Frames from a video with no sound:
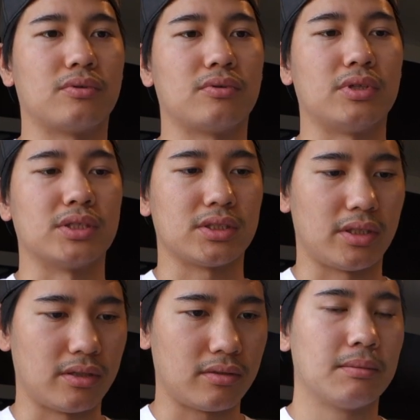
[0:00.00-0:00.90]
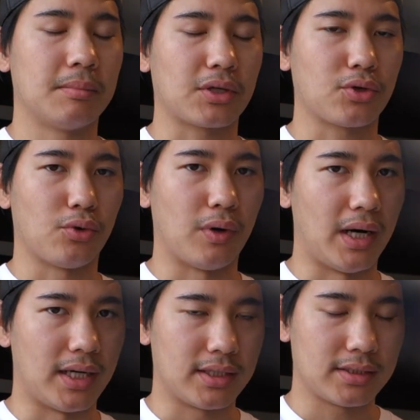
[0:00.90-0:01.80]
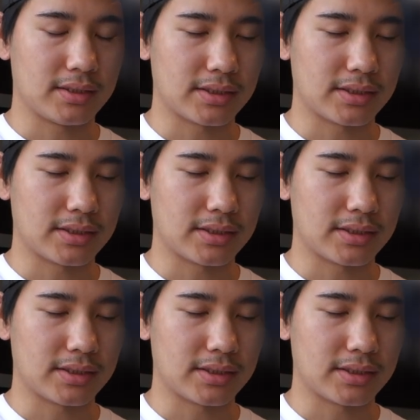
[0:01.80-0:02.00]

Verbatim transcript: クですね、まあ、今日は